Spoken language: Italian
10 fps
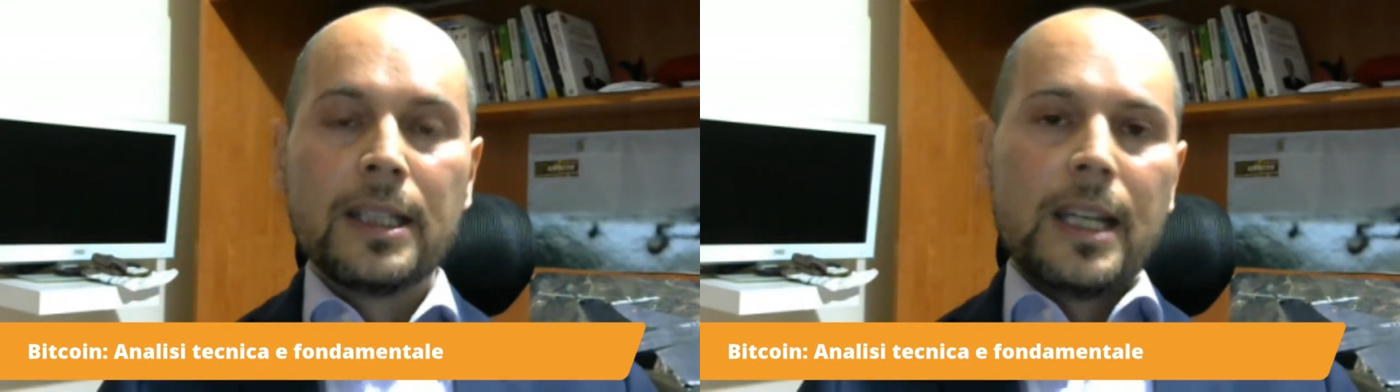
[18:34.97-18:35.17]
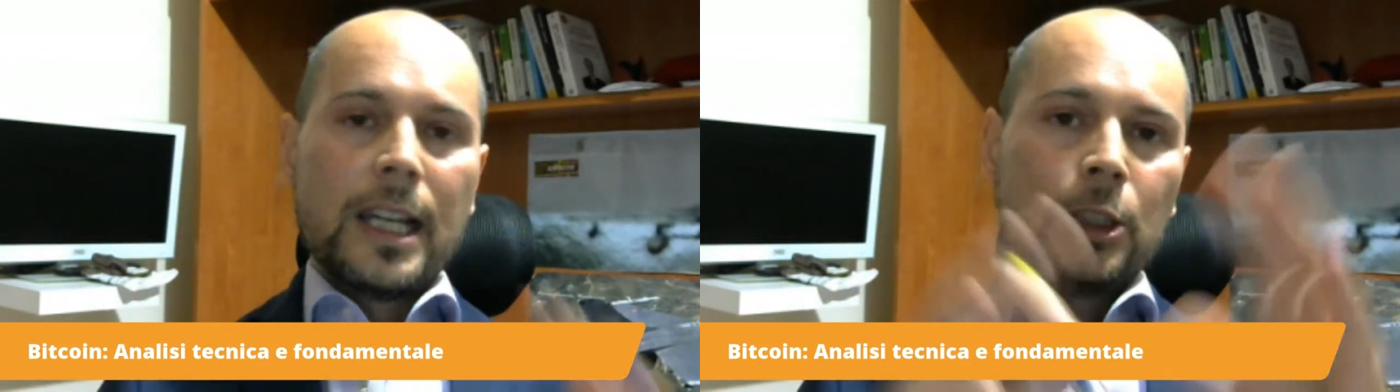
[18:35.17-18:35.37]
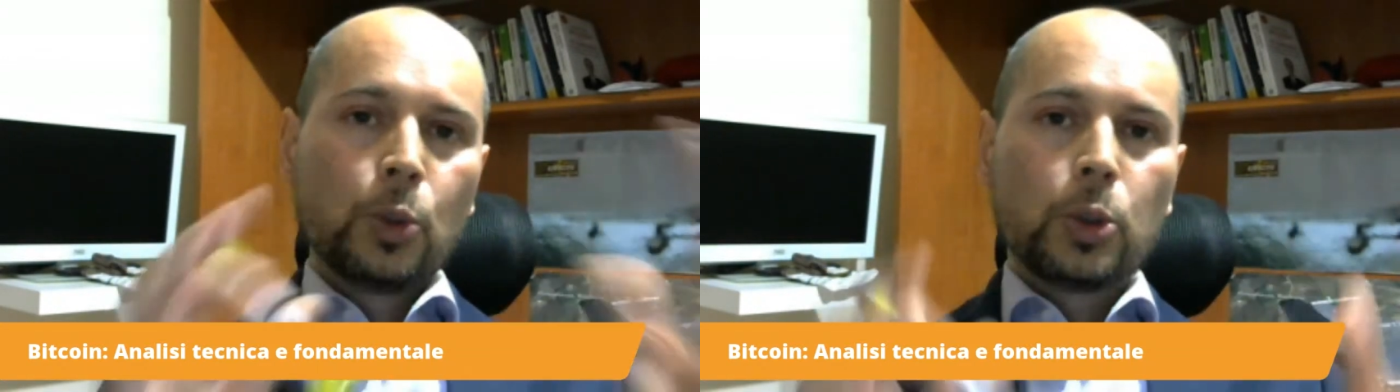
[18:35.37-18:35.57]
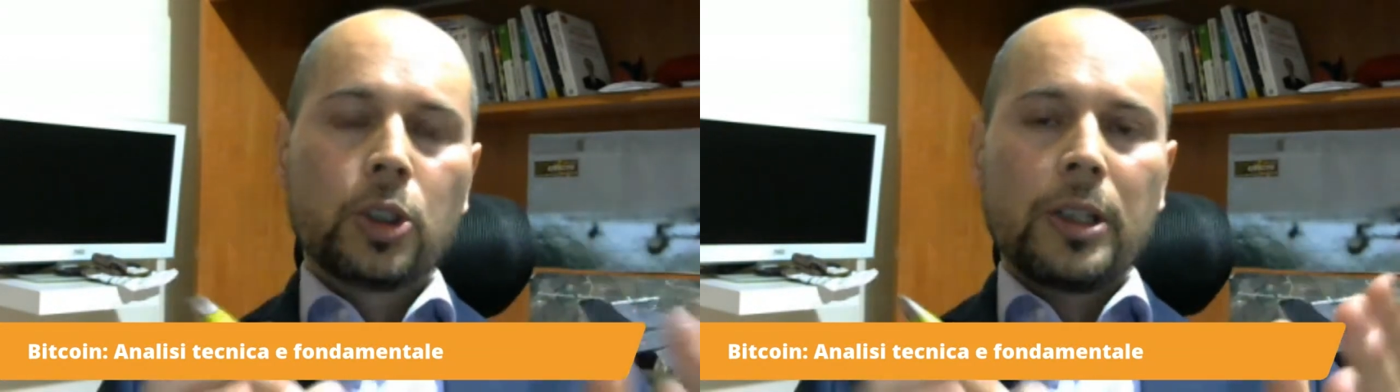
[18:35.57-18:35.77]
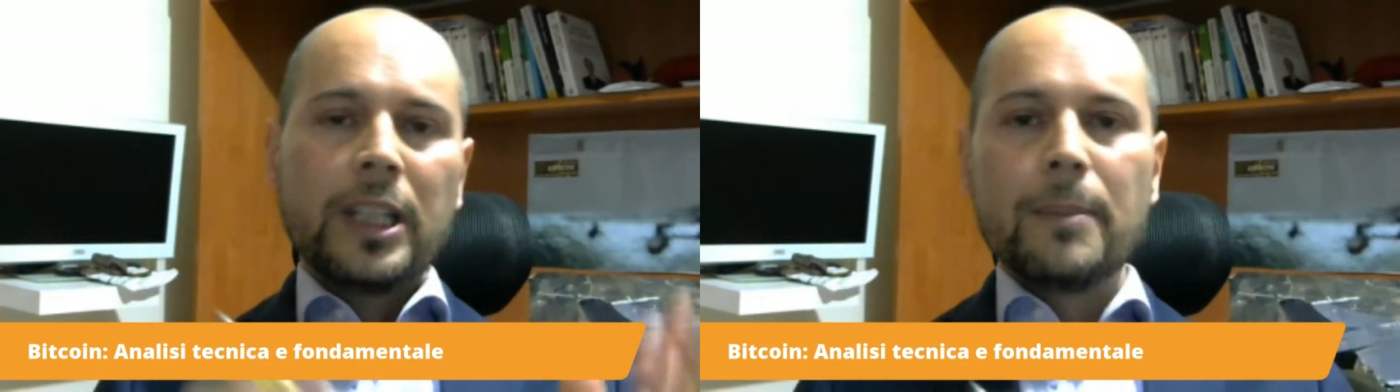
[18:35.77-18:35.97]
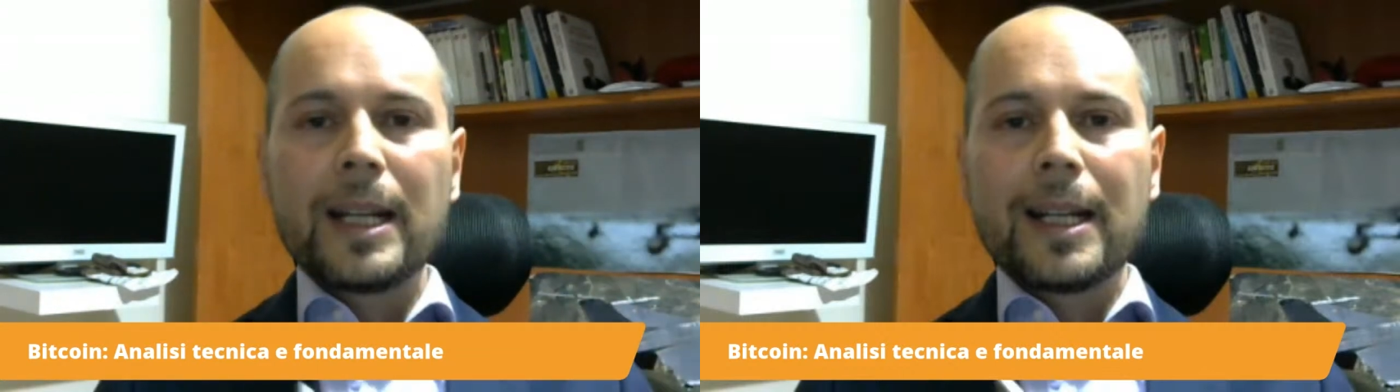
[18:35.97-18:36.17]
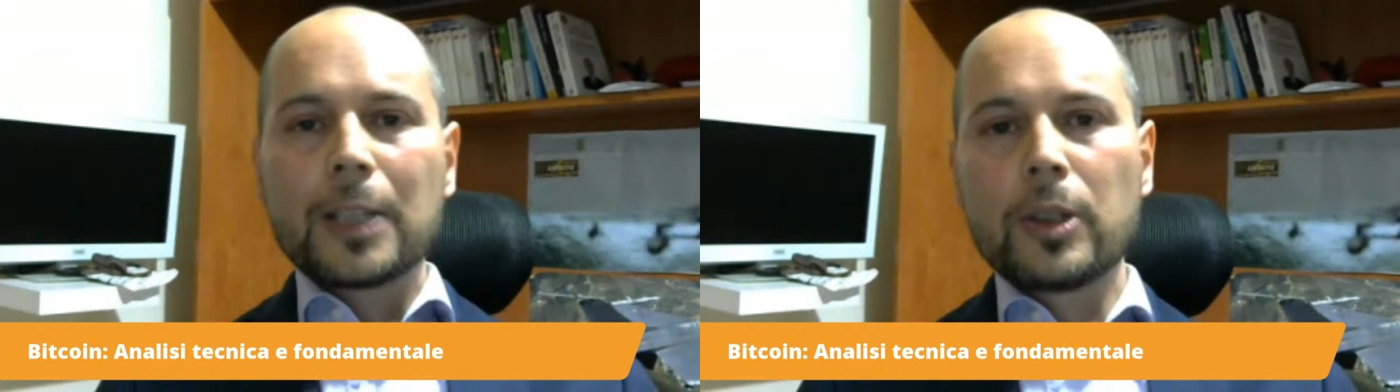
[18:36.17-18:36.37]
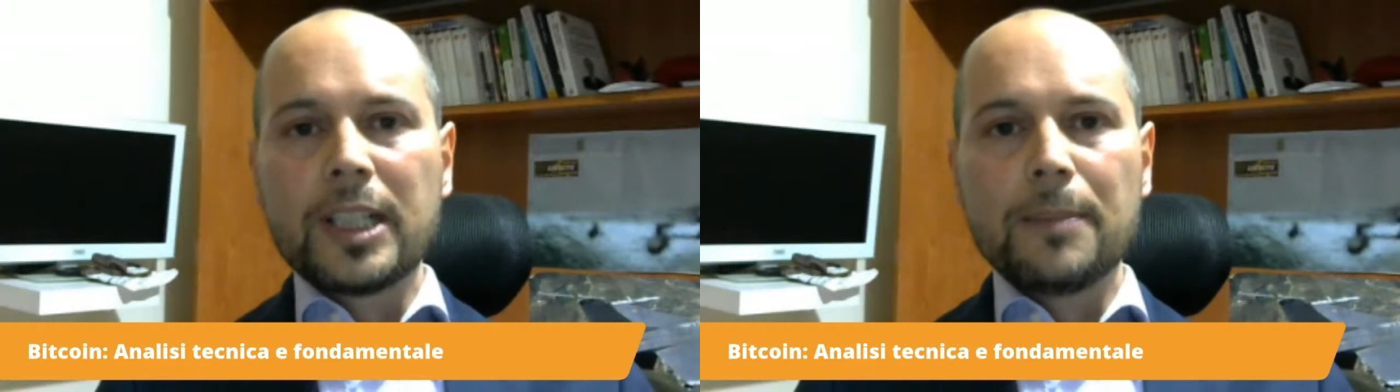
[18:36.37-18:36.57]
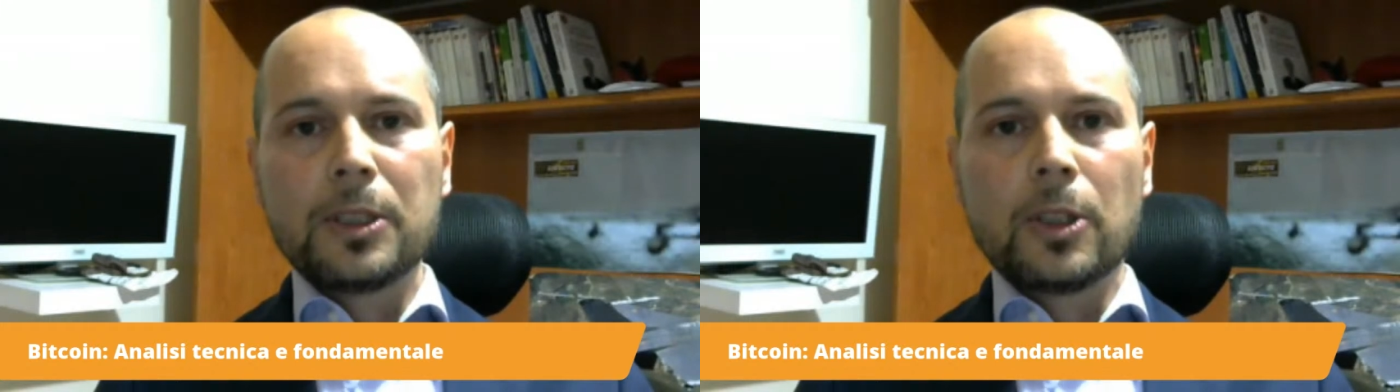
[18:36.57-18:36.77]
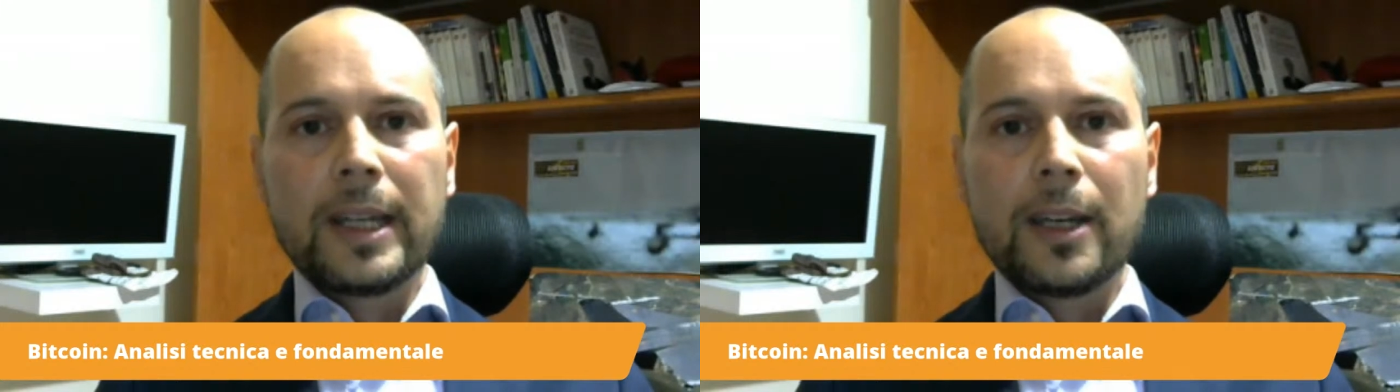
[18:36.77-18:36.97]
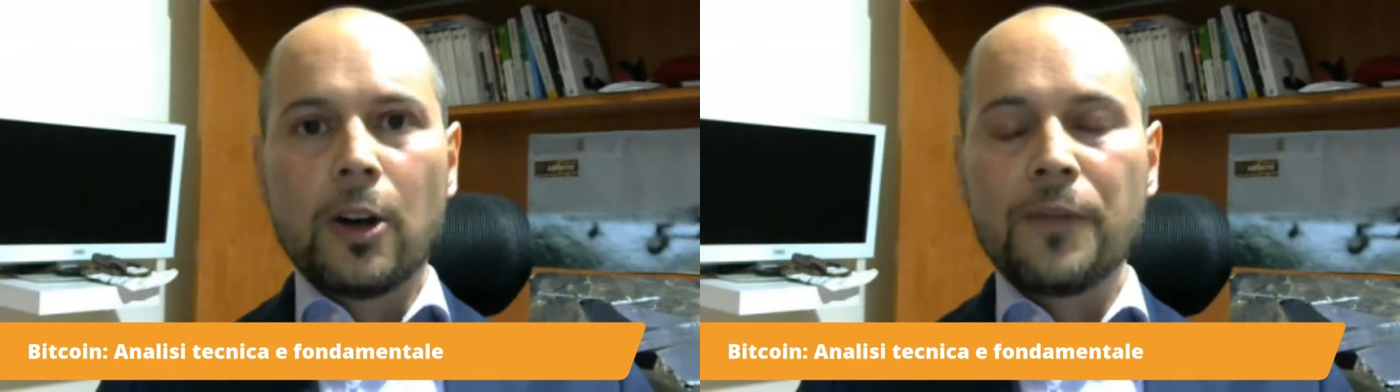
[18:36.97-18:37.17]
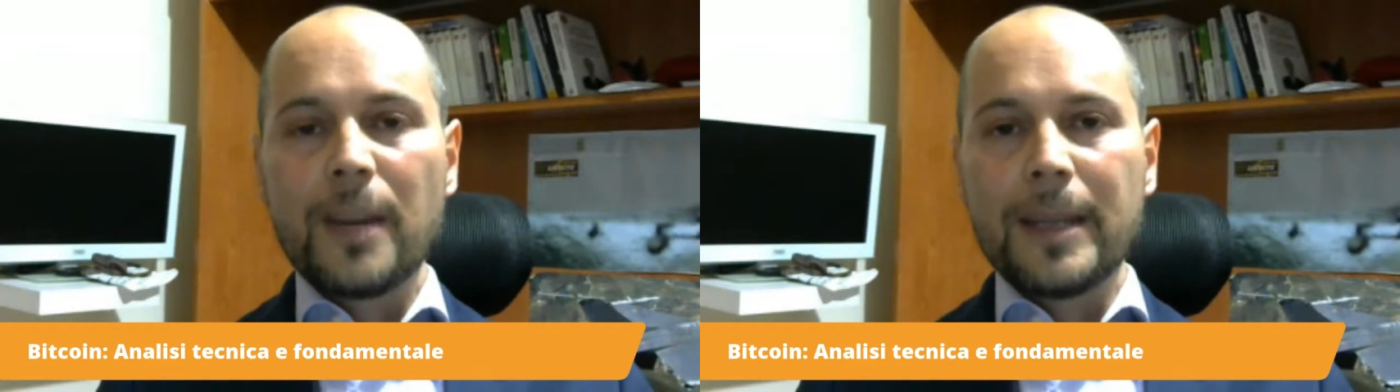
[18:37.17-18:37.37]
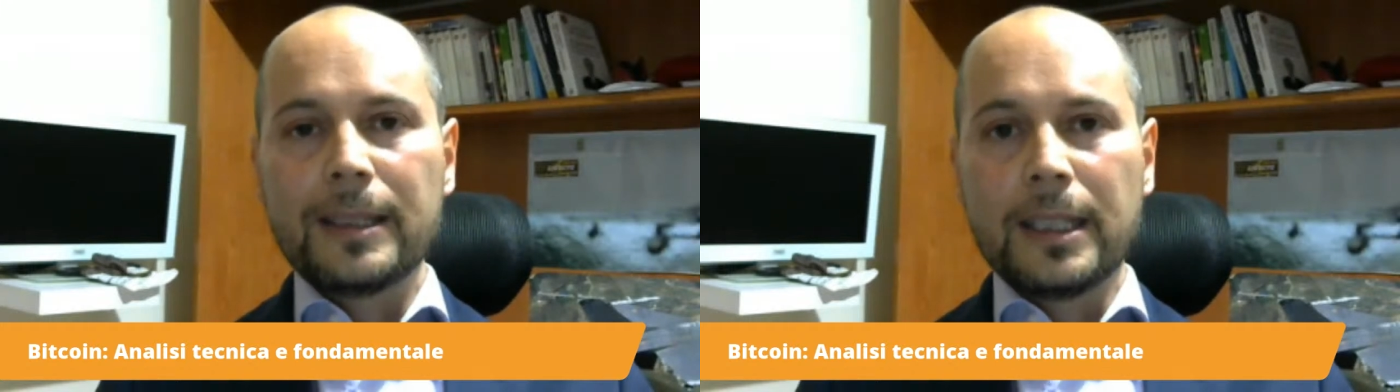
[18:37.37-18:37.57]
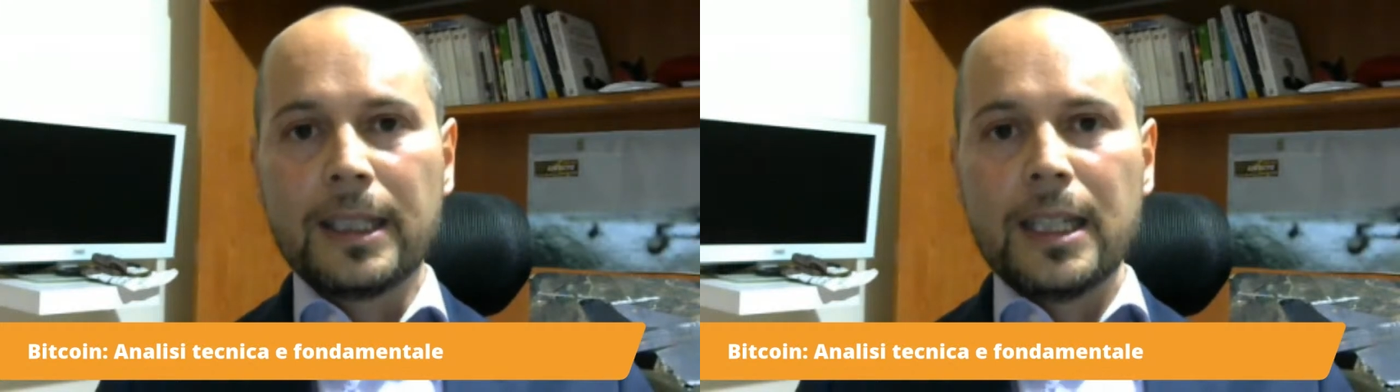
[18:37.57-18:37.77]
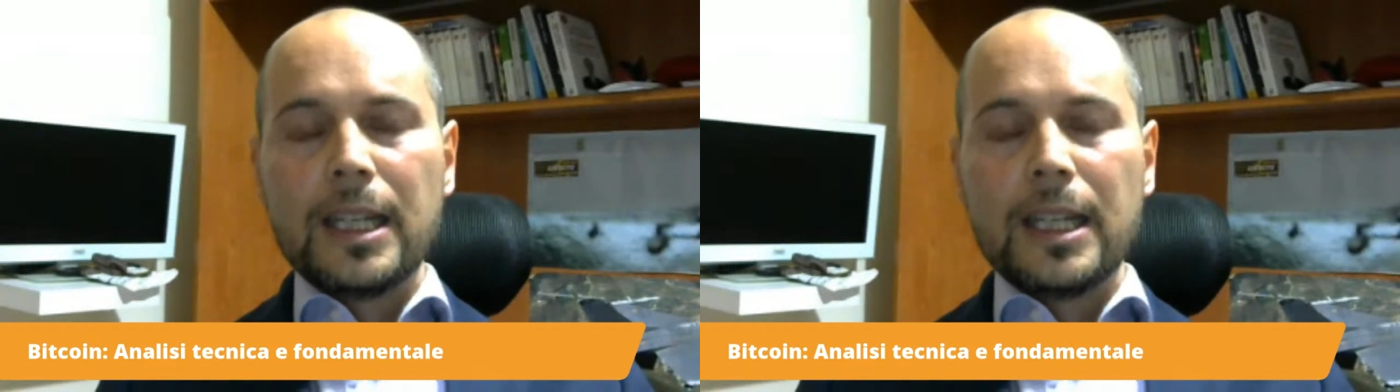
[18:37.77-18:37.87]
e di tutto il mercato cripto che ovviamente